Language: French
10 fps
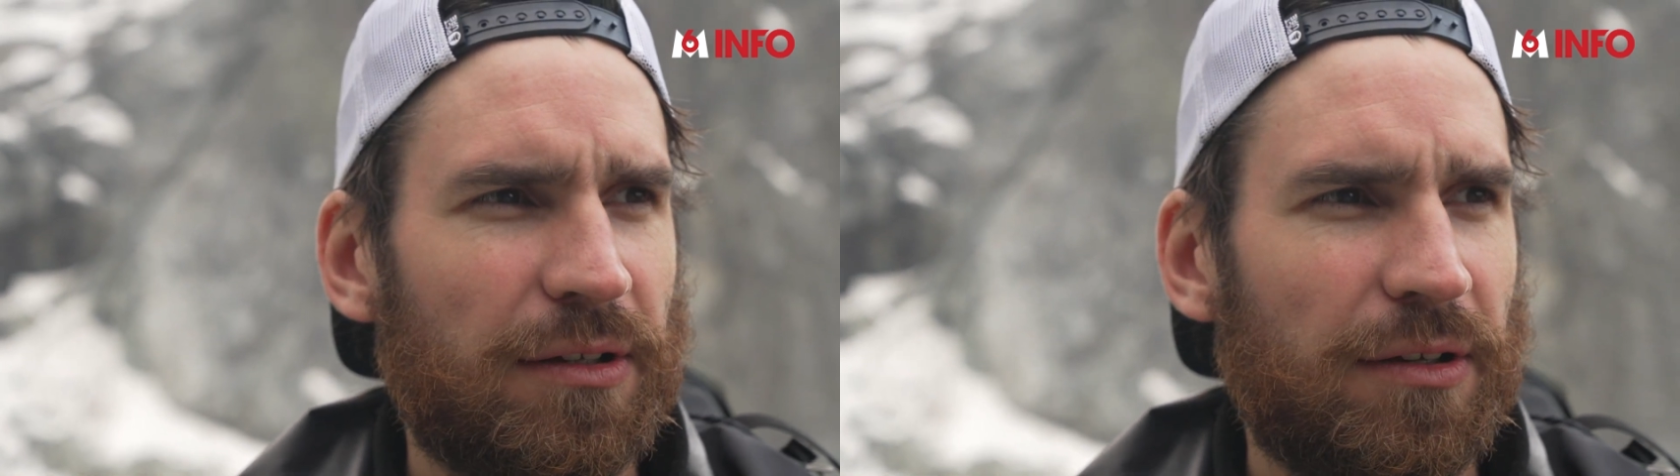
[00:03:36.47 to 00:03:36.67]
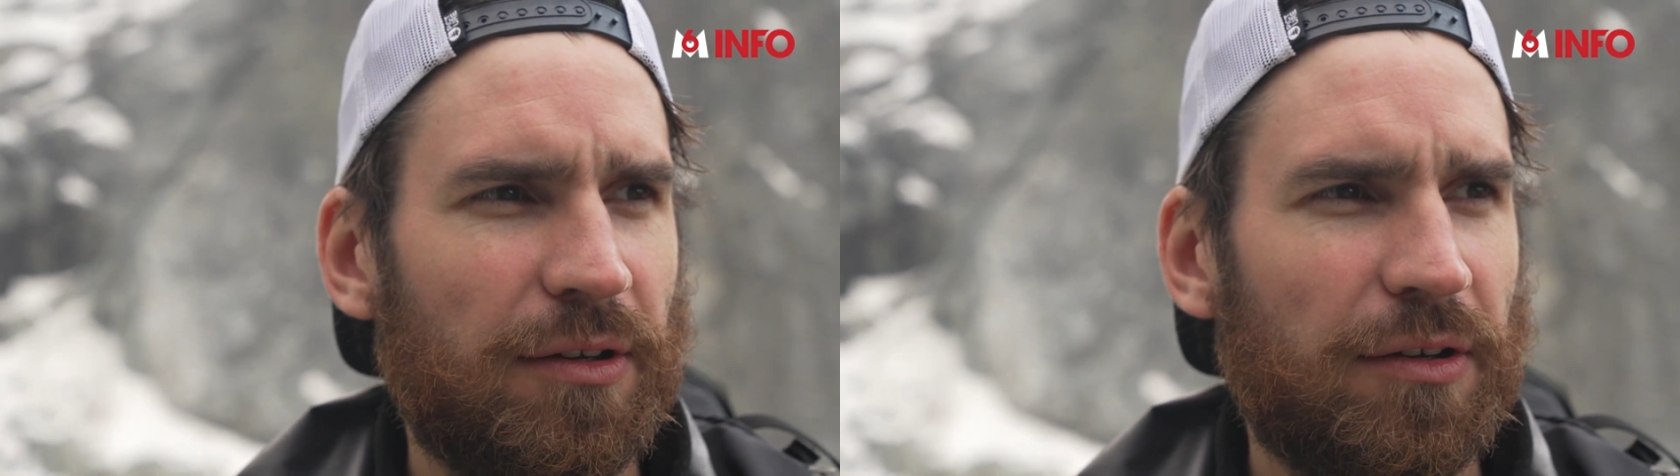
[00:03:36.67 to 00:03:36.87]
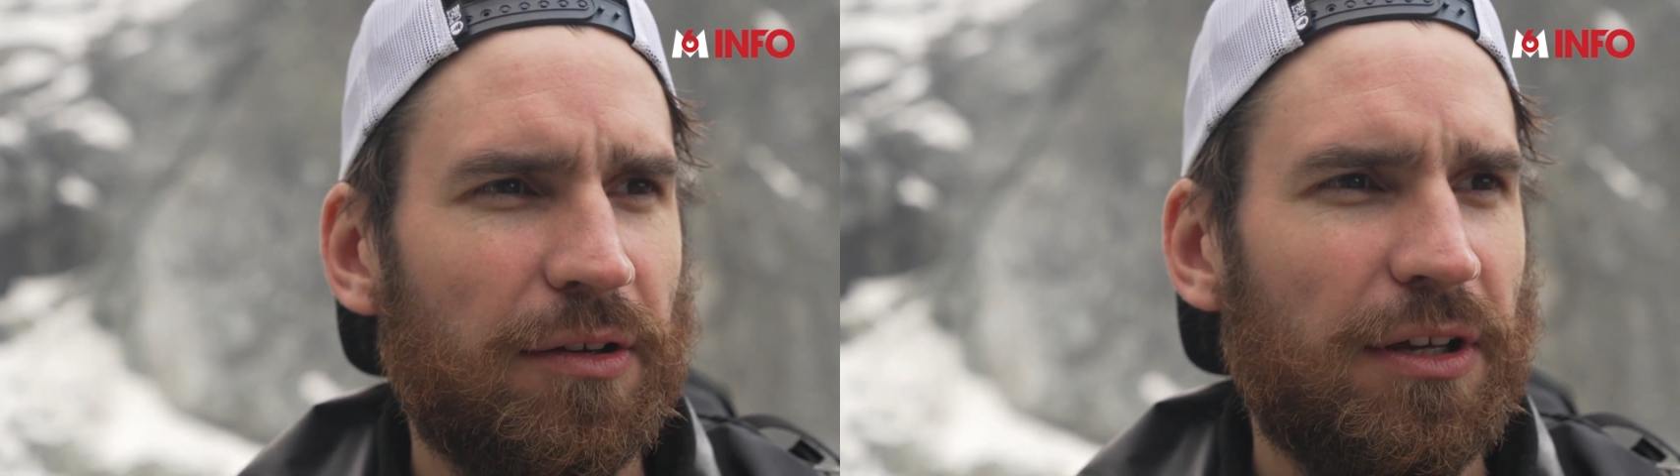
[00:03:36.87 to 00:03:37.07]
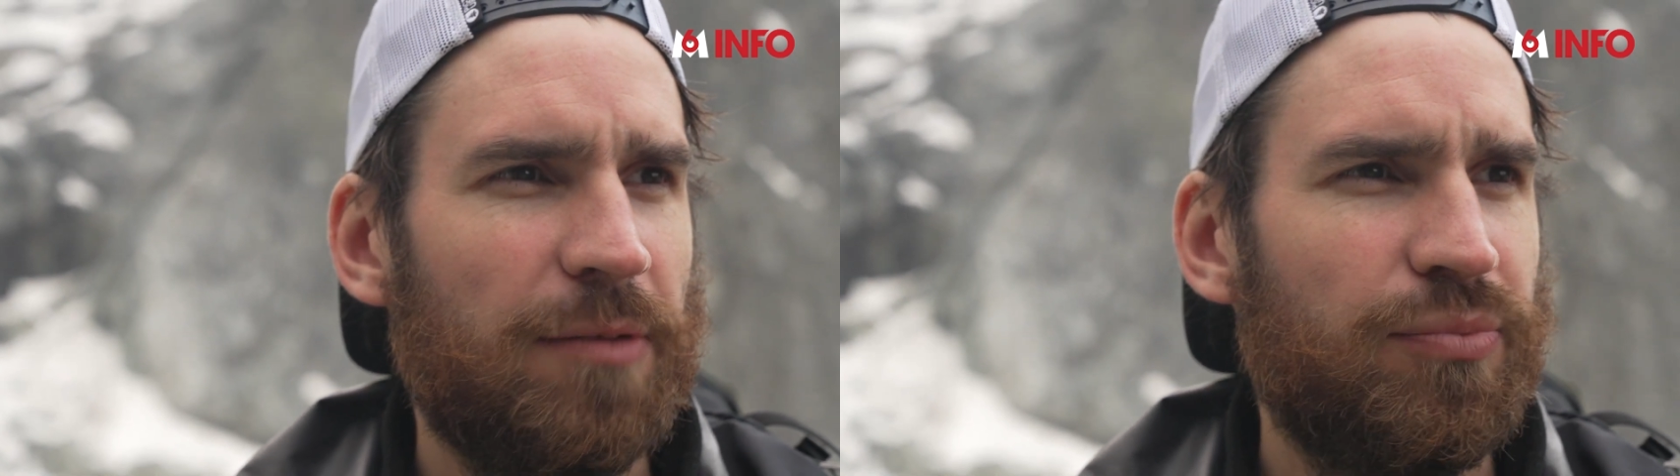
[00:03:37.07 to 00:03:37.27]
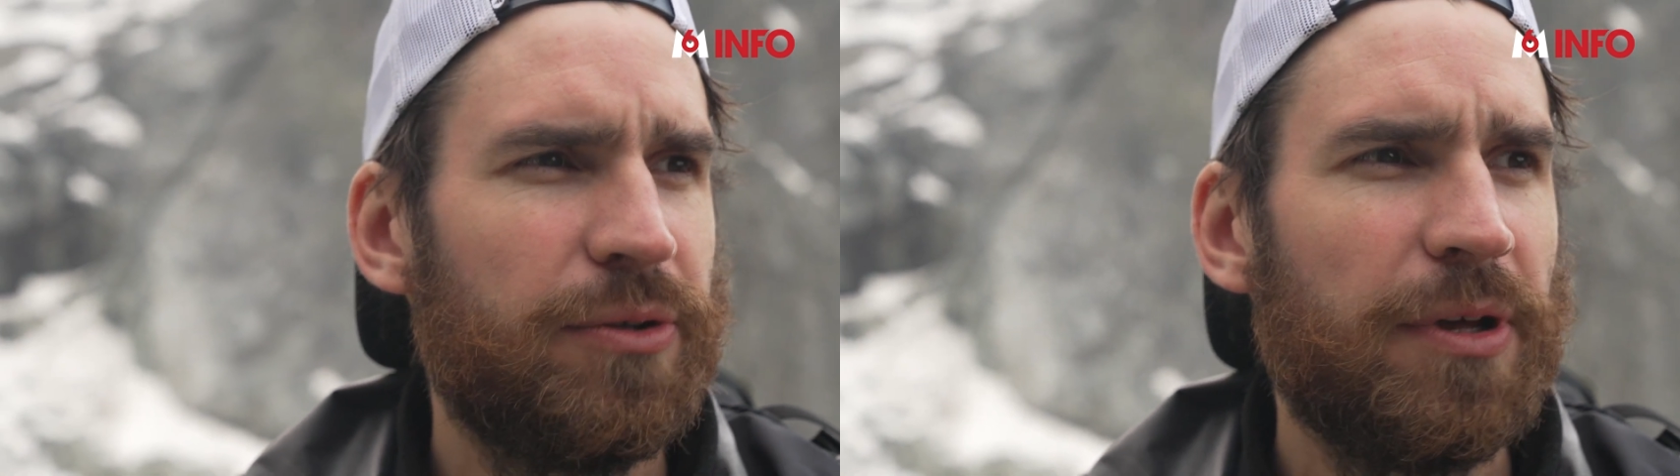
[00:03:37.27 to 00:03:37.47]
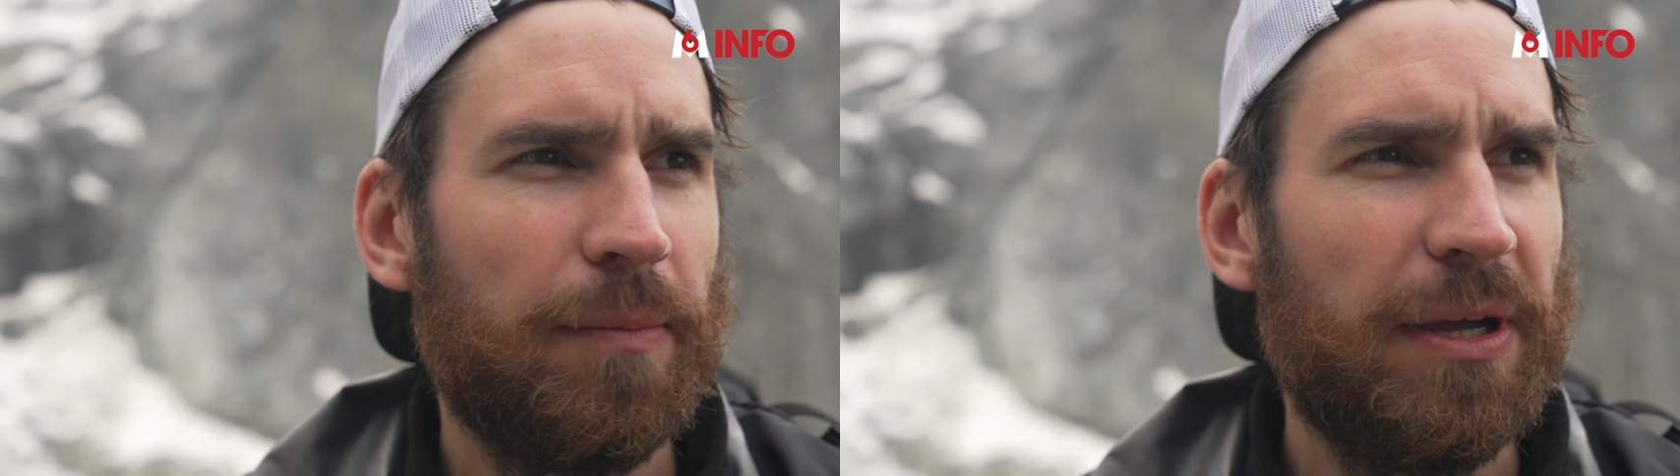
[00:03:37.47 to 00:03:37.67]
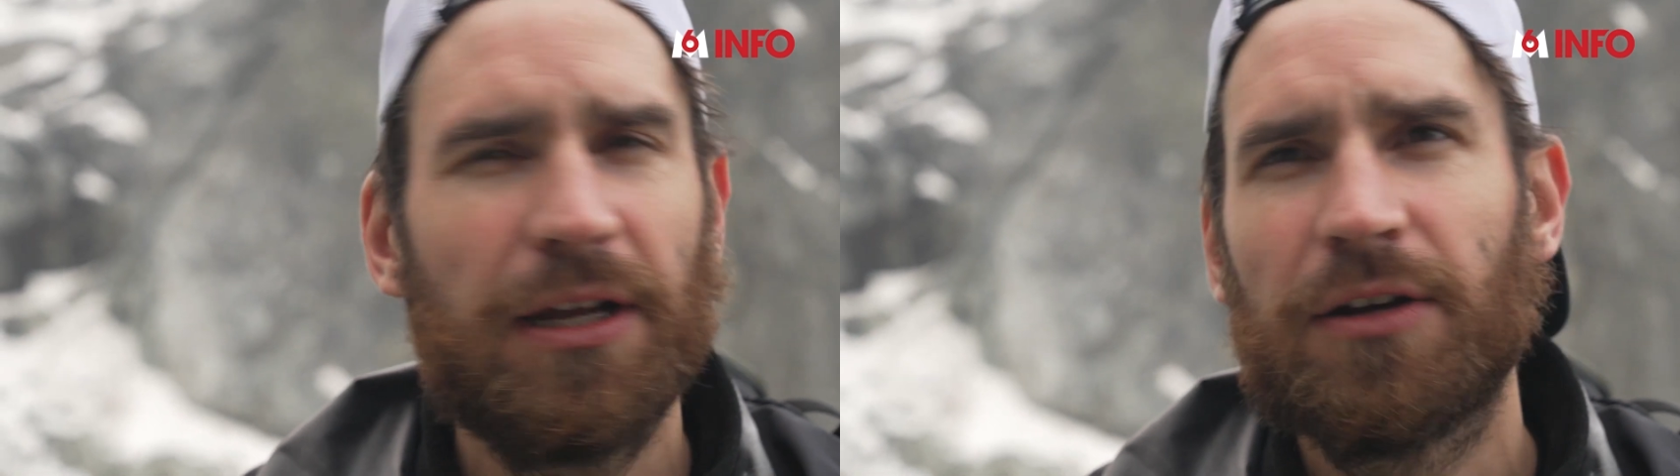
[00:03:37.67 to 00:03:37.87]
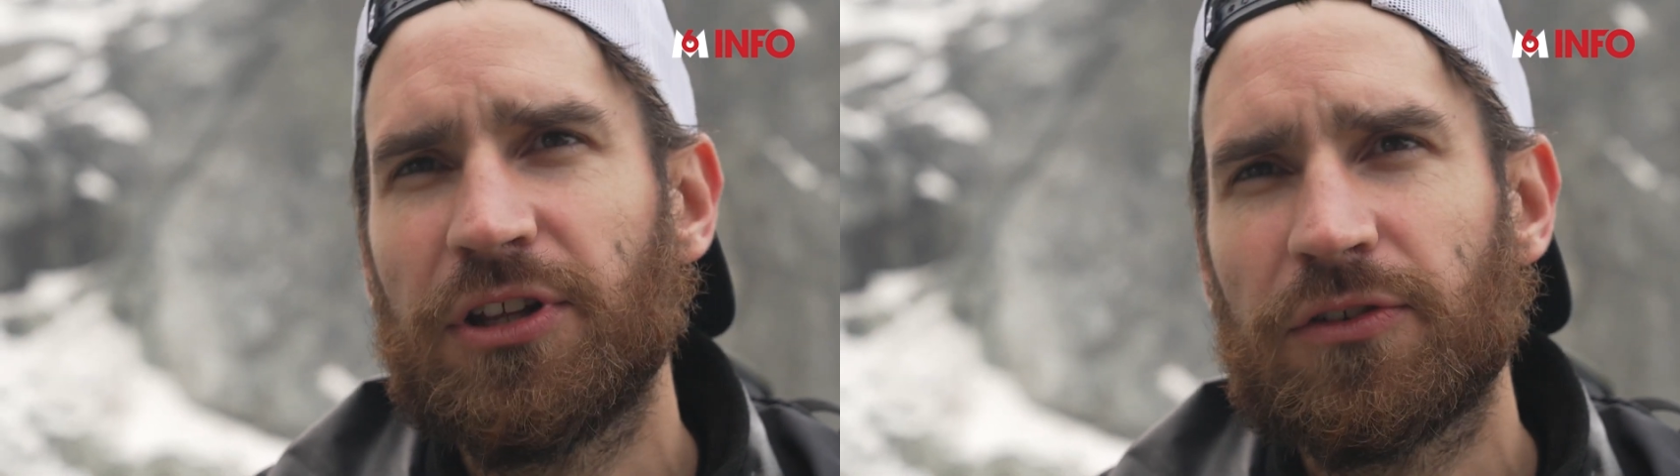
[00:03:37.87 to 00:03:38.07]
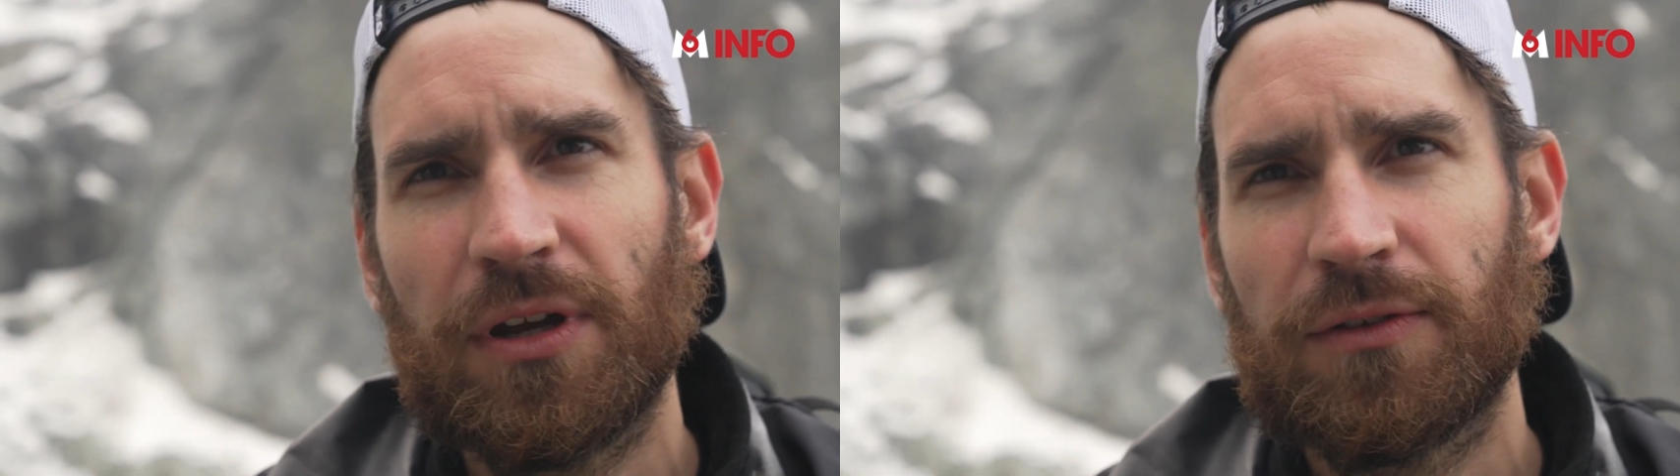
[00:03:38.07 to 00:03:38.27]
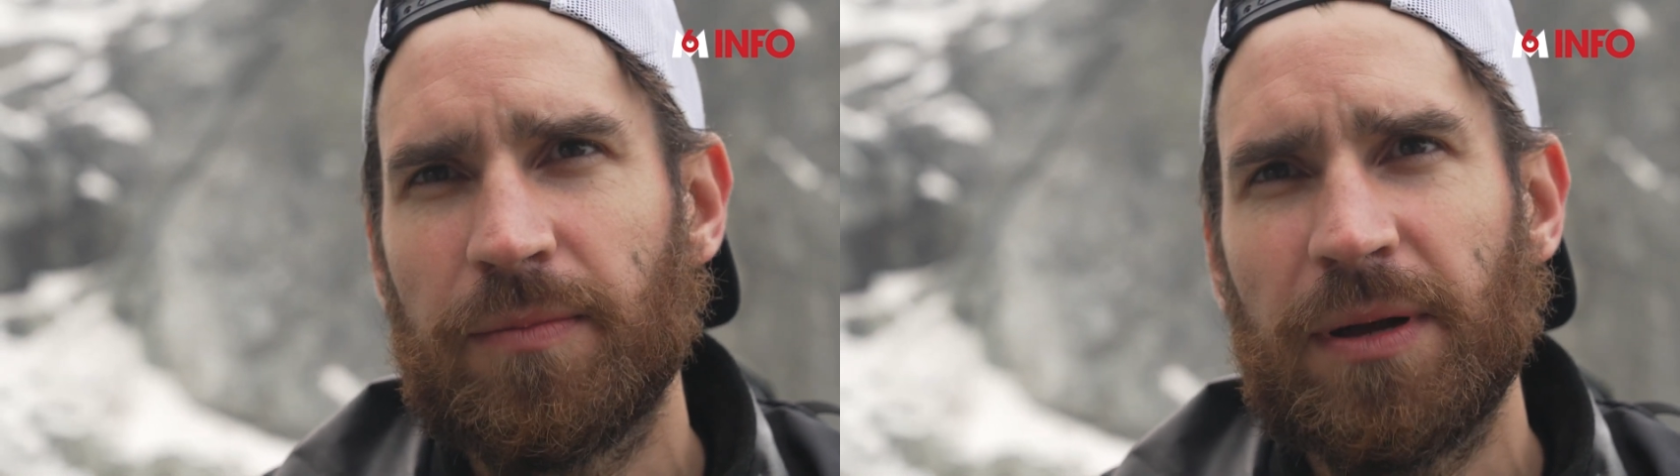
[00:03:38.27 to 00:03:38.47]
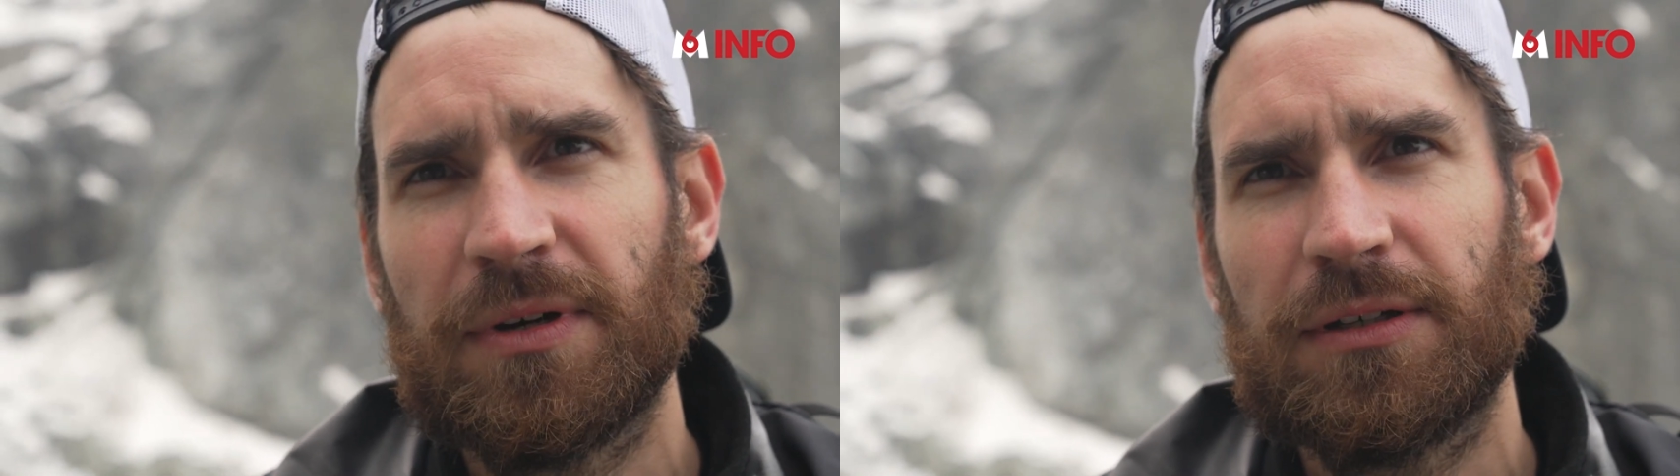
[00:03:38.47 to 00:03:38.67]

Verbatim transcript: Euh, et puis bah, il y a la connexion avec soi-même.